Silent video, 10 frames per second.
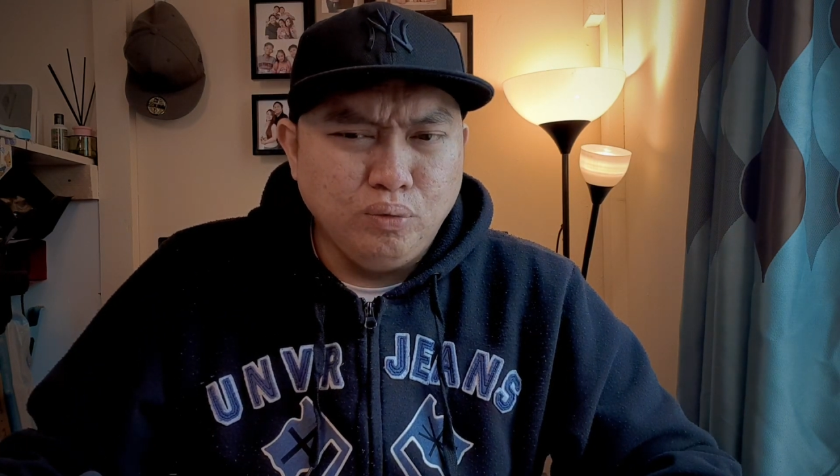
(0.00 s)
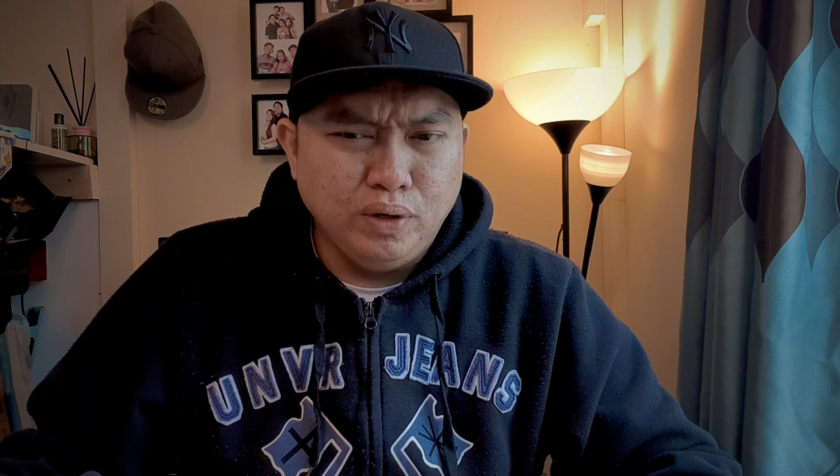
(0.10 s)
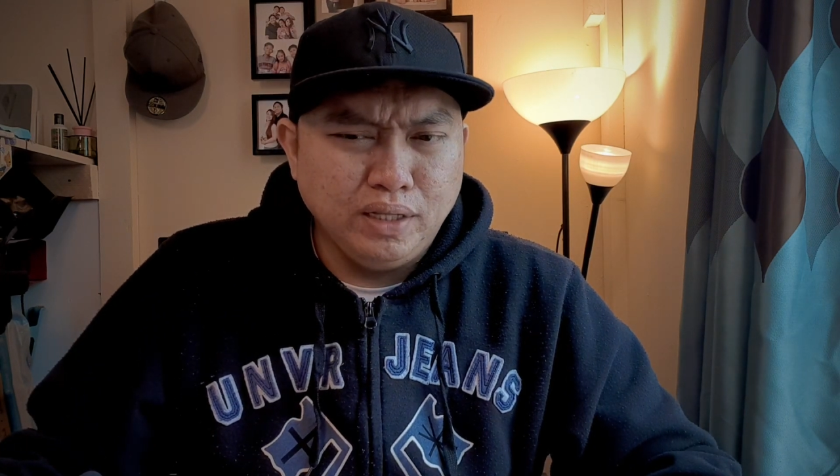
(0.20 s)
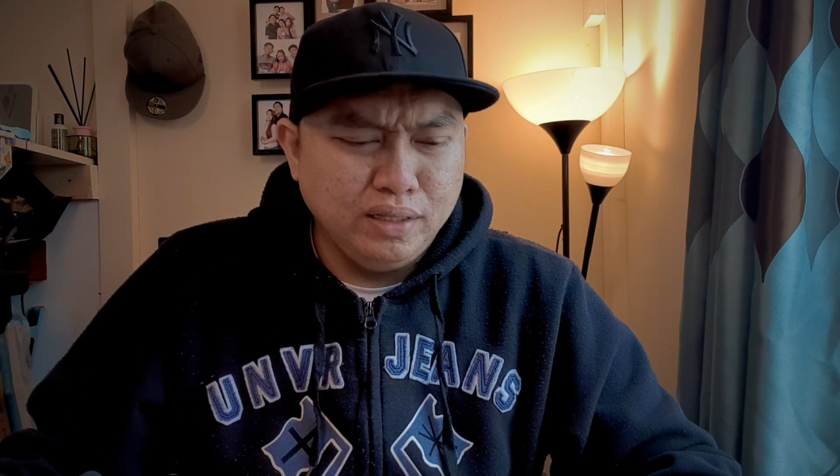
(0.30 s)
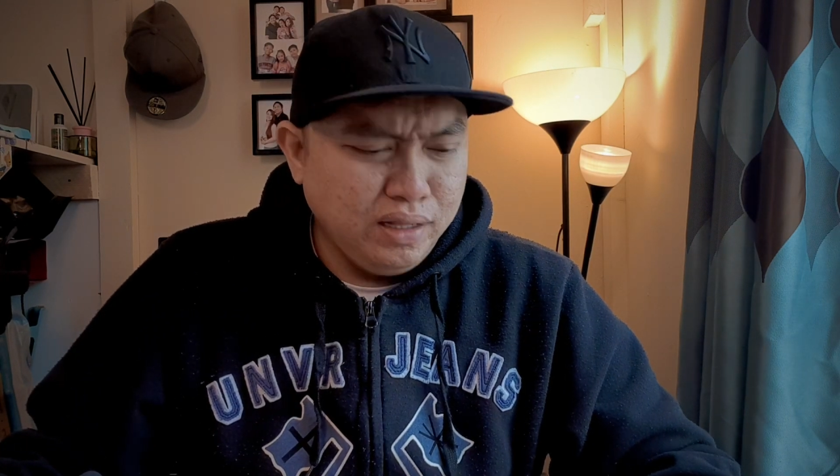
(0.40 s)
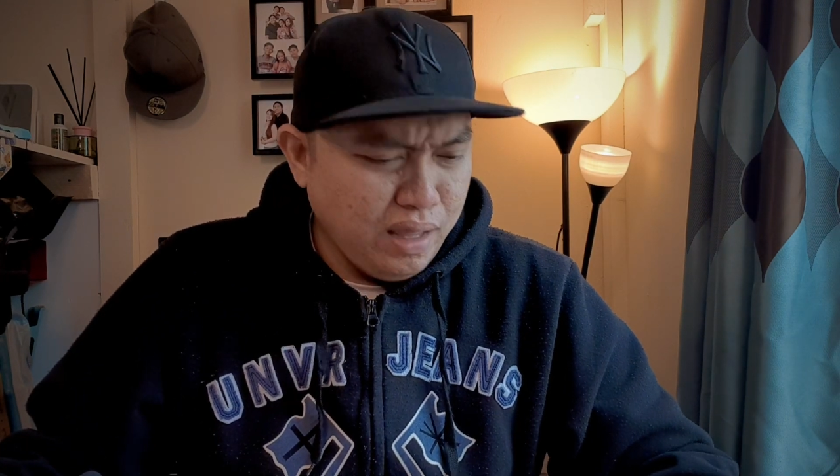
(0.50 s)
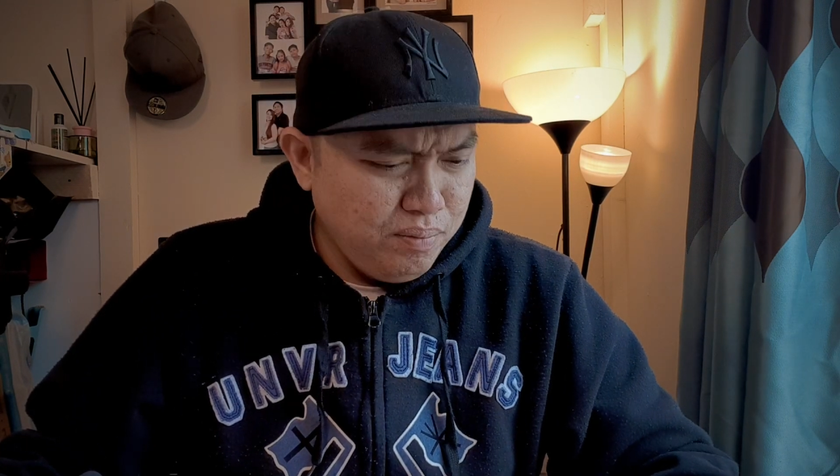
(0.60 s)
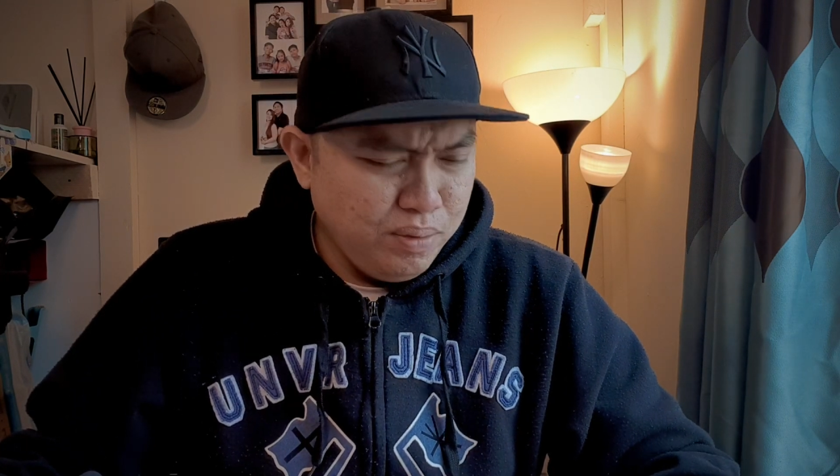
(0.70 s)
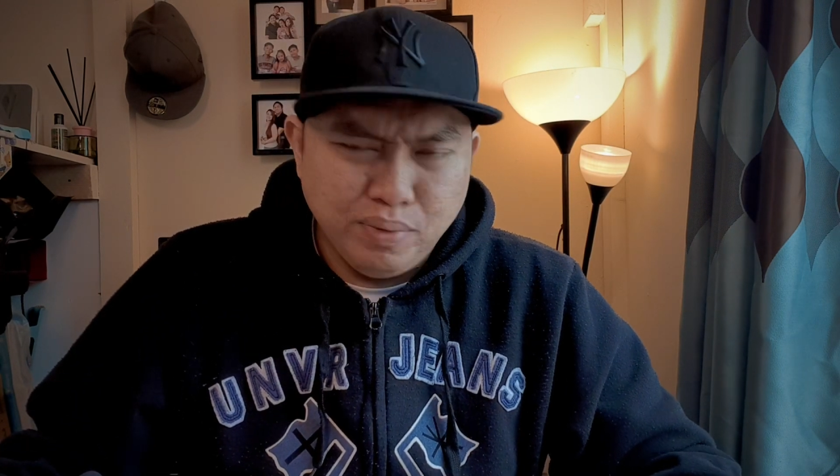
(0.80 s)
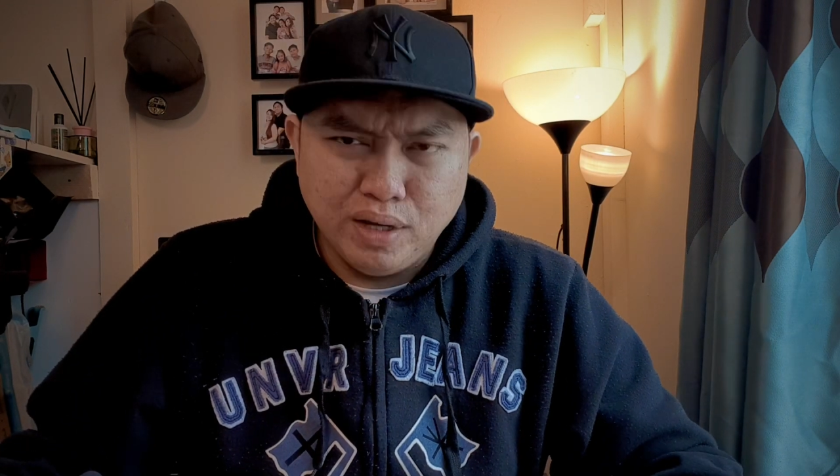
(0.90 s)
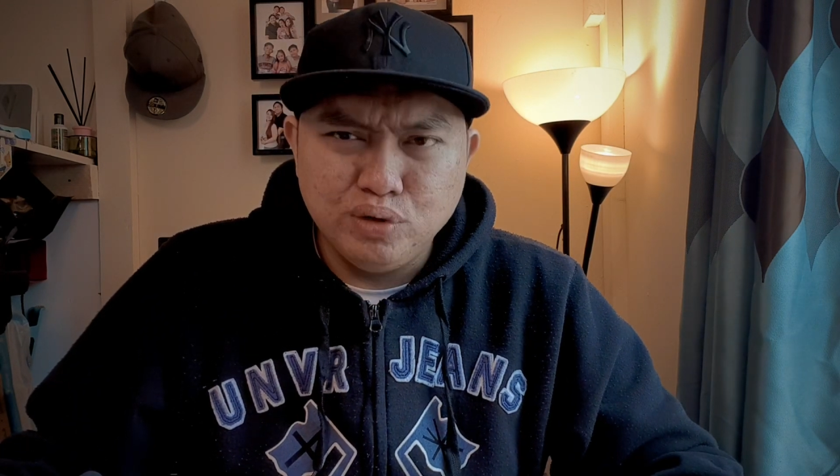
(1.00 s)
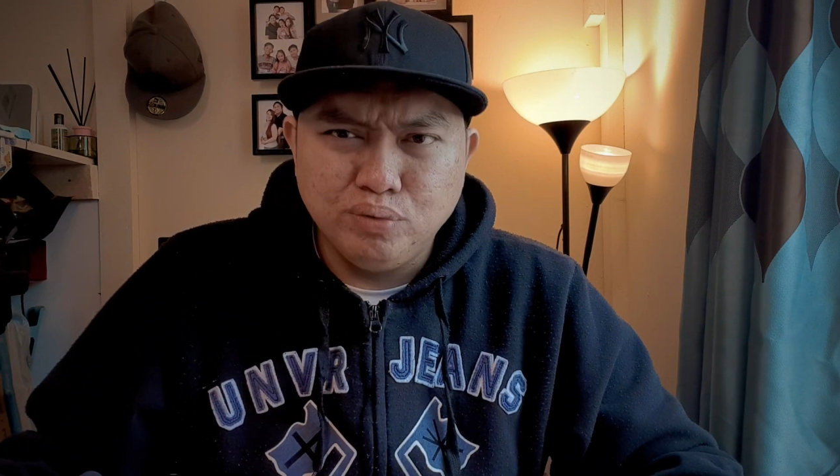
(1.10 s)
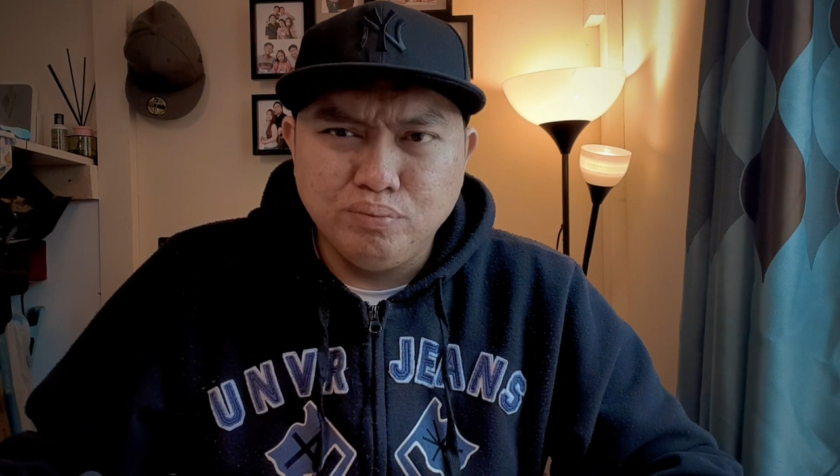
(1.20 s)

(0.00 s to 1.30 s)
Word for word: 100 Mbps yung